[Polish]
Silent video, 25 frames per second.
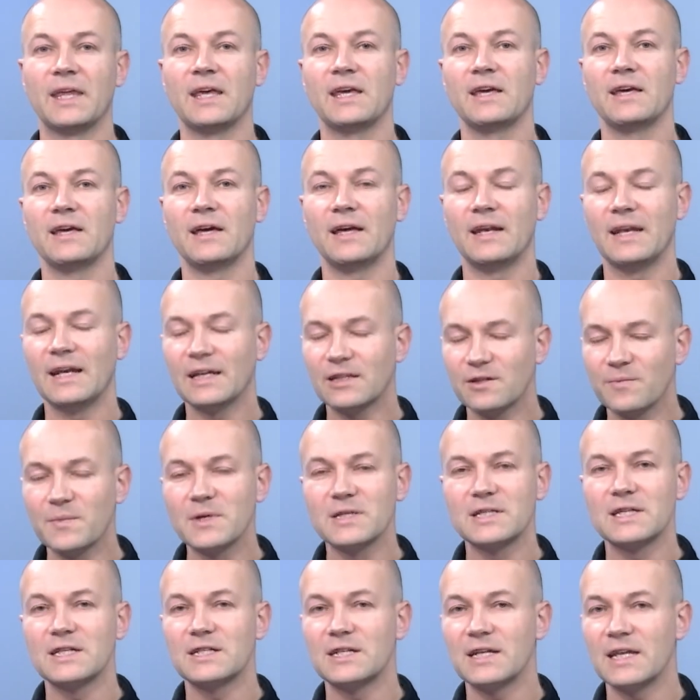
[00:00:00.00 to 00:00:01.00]
E,
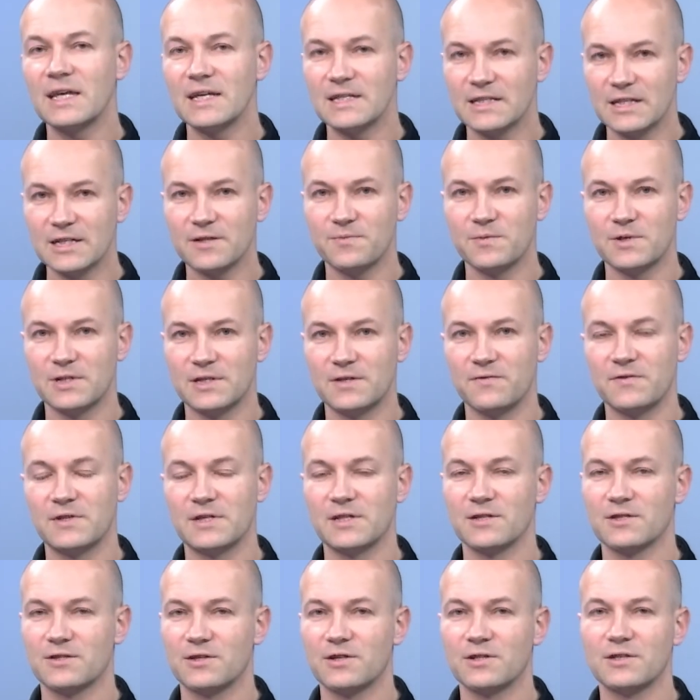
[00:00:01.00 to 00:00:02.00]
natomiast jeżeli jesteśmy
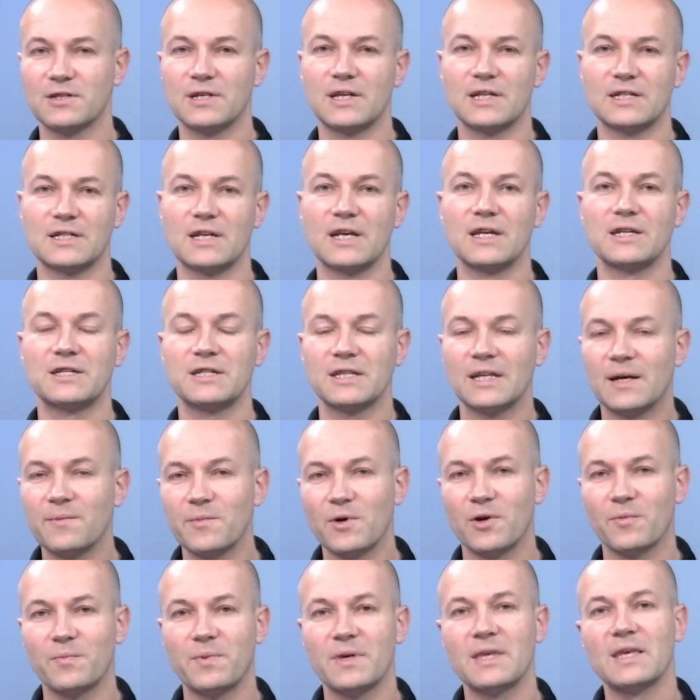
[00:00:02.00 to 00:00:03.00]
rzeczywiście ostrożni, jeżeli
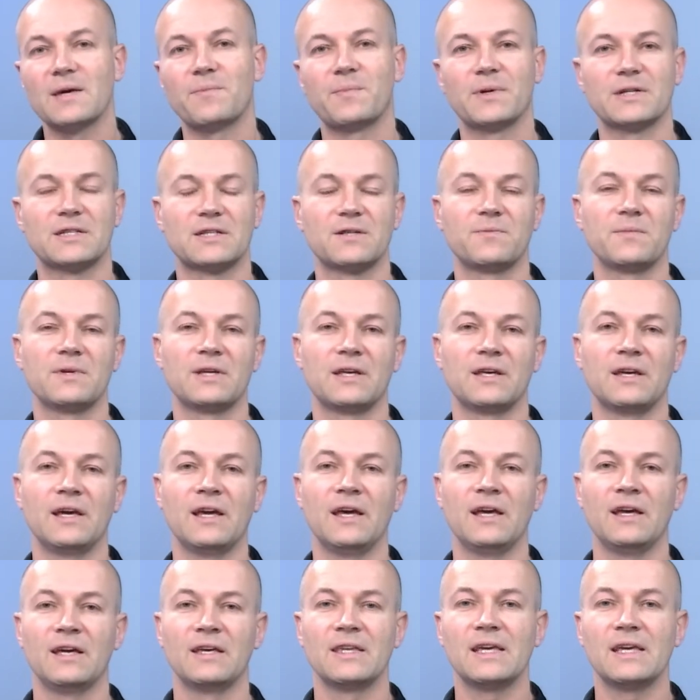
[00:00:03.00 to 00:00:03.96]
czytamy opinie, patrzymy,